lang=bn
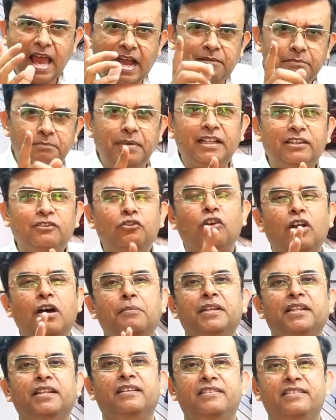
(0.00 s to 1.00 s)
একমাত্র
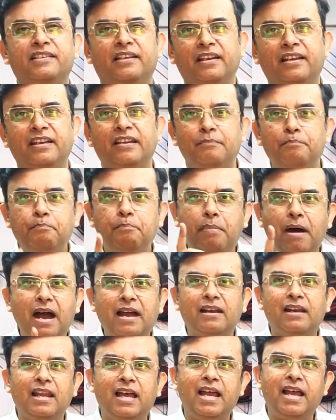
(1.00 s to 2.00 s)
আমাদের চ্যানেলে
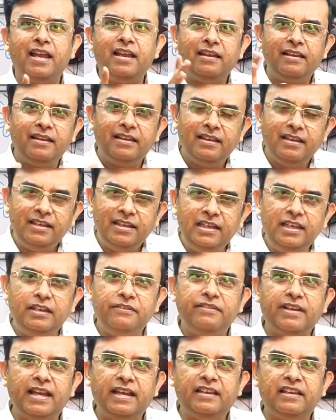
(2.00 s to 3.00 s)
বাংলায় ই
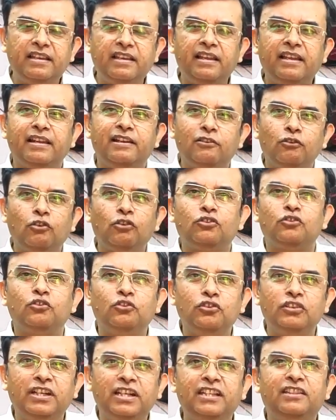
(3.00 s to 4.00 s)
ভেহিকেলের
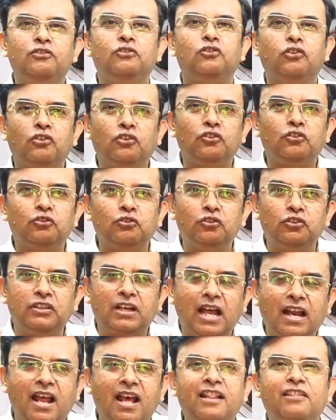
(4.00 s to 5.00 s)
নতুন নিত্য নতুন
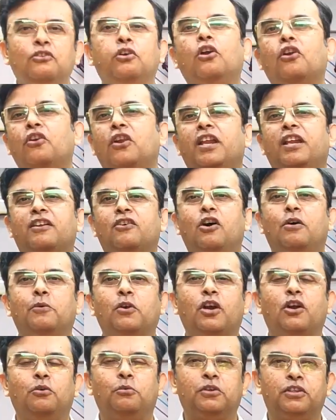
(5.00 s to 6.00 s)
নানান ধরনের
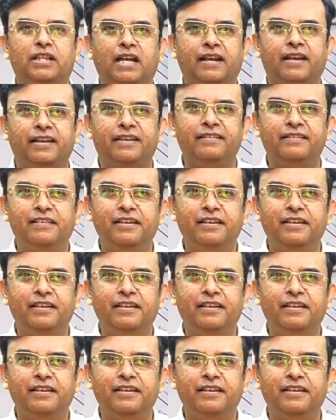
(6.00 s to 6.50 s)
খবরাখবর থাকে